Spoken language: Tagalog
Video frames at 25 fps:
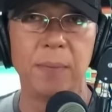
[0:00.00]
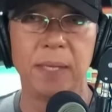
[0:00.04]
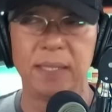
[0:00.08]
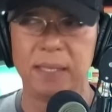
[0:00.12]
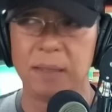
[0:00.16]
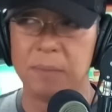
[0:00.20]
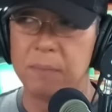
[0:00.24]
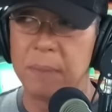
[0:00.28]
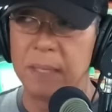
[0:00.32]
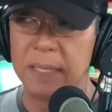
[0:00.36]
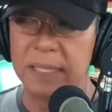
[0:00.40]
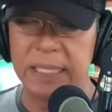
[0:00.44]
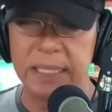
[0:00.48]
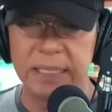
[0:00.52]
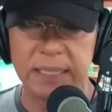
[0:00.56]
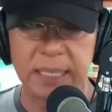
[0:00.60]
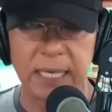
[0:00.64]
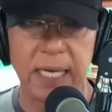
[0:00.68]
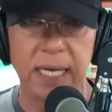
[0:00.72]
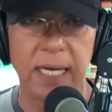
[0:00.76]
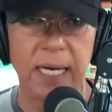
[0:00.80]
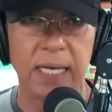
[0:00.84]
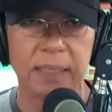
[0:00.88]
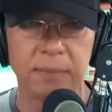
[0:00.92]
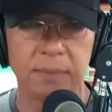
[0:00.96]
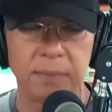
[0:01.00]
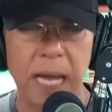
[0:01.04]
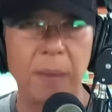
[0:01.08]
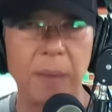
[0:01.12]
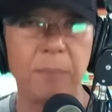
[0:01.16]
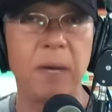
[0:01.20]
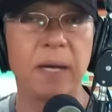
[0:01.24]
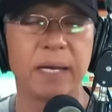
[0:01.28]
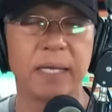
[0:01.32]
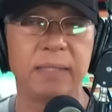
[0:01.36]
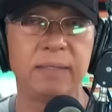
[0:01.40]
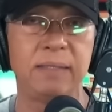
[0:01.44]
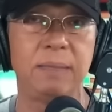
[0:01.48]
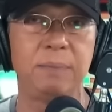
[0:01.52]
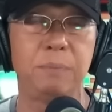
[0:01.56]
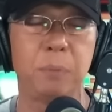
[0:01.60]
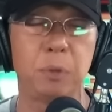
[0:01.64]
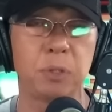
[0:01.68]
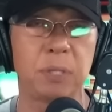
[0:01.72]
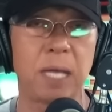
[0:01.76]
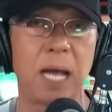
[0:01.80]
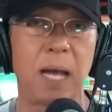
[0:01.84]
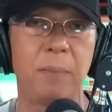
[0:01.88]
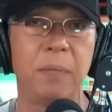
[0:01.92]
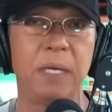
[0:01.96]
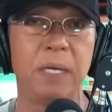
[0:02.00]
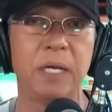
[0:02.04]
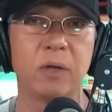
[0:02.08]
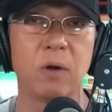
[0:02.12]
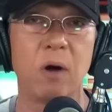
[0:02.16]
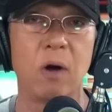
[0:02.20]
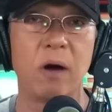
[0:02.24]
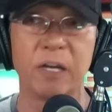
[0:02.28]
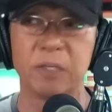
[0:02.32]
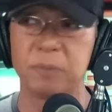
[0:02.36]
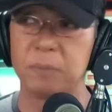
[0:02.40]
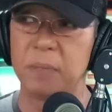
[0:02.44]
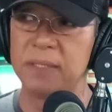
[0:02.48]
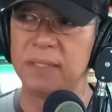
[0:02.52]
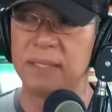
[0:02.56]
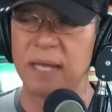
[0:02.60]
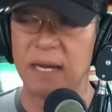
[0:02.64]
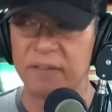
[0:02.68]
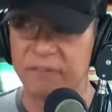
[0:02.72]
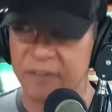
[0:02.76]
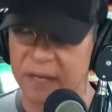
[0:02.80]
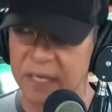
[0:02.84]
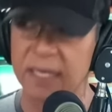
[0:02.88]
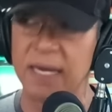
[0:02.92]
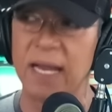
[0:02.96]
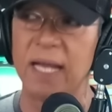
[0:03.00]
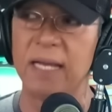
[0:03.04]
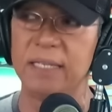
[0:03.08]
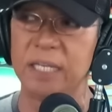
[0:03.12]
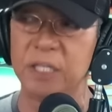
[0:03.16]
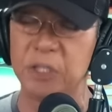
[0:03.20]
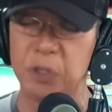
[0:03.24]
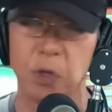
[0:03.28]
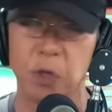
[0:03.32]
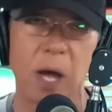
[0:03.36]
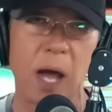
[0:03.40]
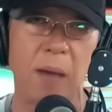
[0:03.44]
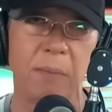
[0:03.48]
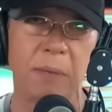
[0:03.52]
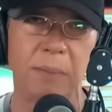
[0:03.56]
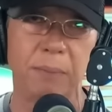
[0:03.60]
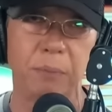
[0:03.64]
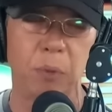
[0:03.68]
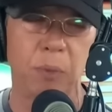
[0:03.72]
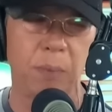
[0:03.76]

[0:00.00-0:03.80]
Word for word: ng balita at nabanggit din po sa amin ni Congressman Dan Fernandez ng amin pong